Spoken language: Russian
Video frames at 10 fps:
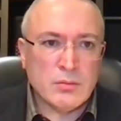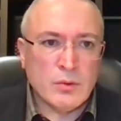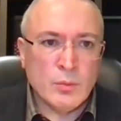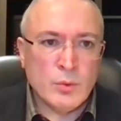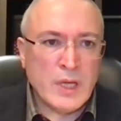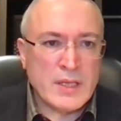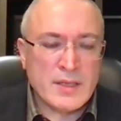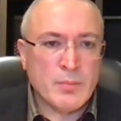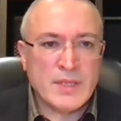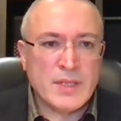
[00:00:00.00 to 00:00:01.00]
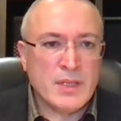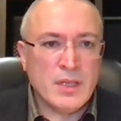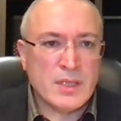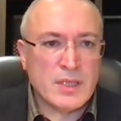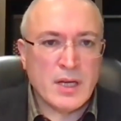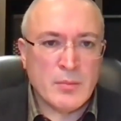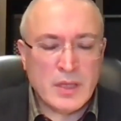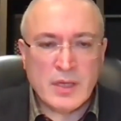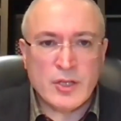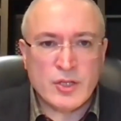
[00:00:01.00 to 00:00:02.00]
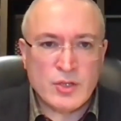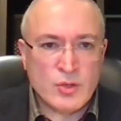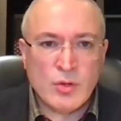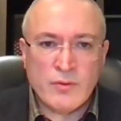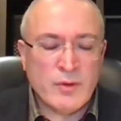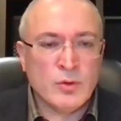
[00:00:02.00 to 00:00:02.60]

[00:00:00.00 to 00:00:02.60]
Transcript: умудриться присоединить Крым, это, конечно, здорово,